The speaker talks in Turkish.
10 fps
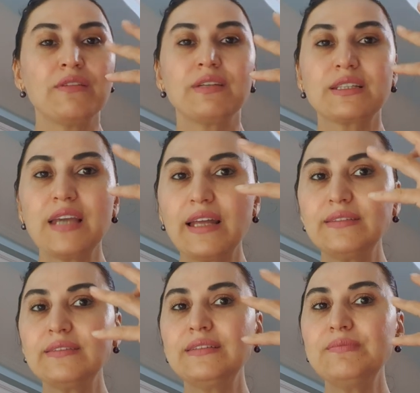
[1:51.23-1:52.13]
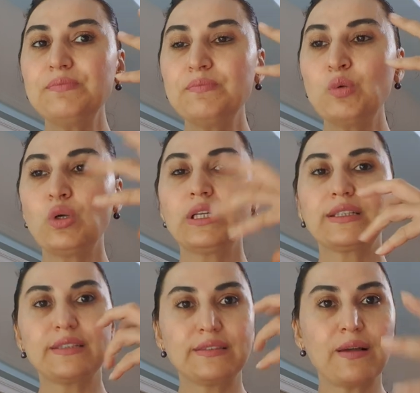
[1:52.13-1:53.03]
ve kendim
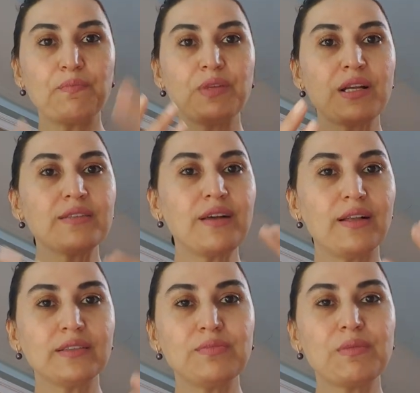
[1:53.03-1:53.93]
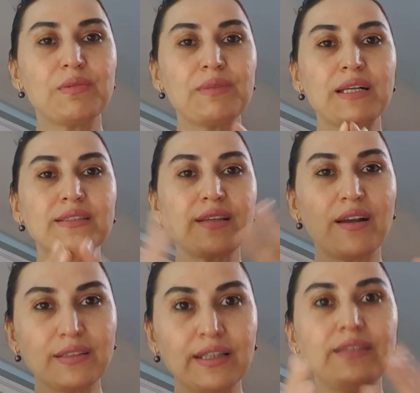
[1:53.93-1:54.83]
böyle kitaplara daldım ama ben
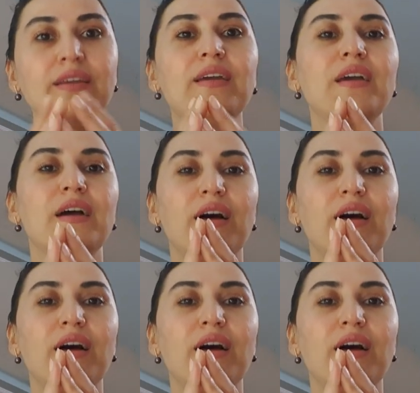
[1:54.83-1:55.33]
sahneyi de